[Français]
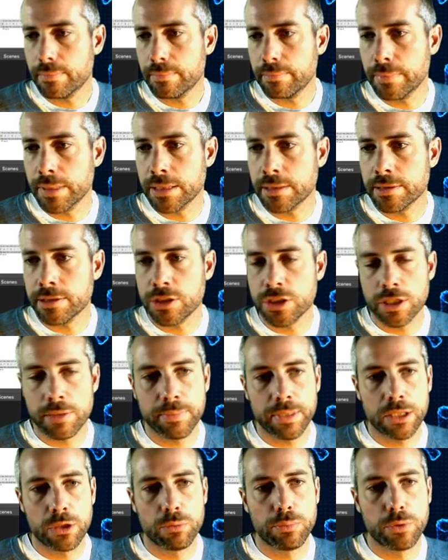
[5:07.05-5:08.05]
Mais si
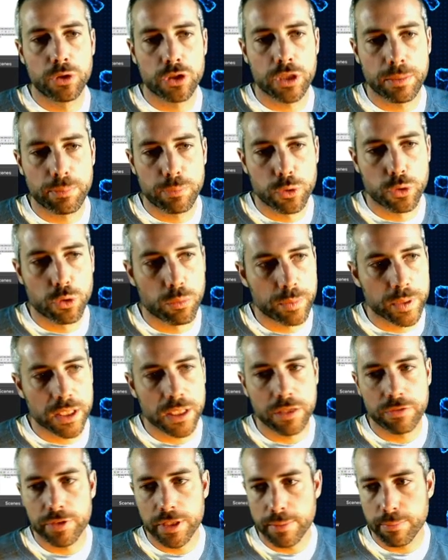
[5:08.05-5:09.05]
jamais le bug est plus compliqué,
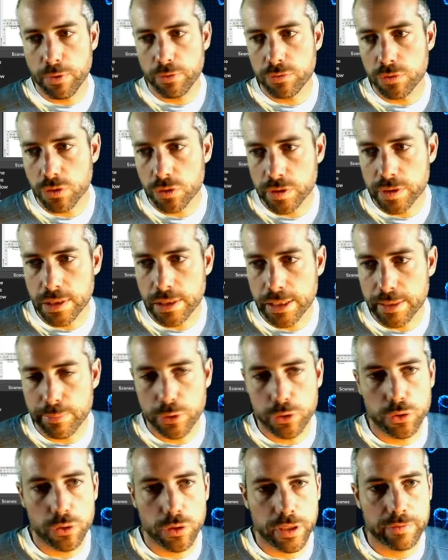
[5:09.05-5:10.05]
évidemment, vous lancez le
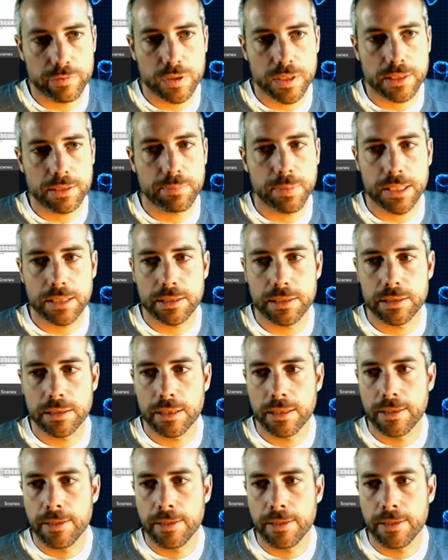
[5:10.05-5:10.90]
débugger et vous inspectez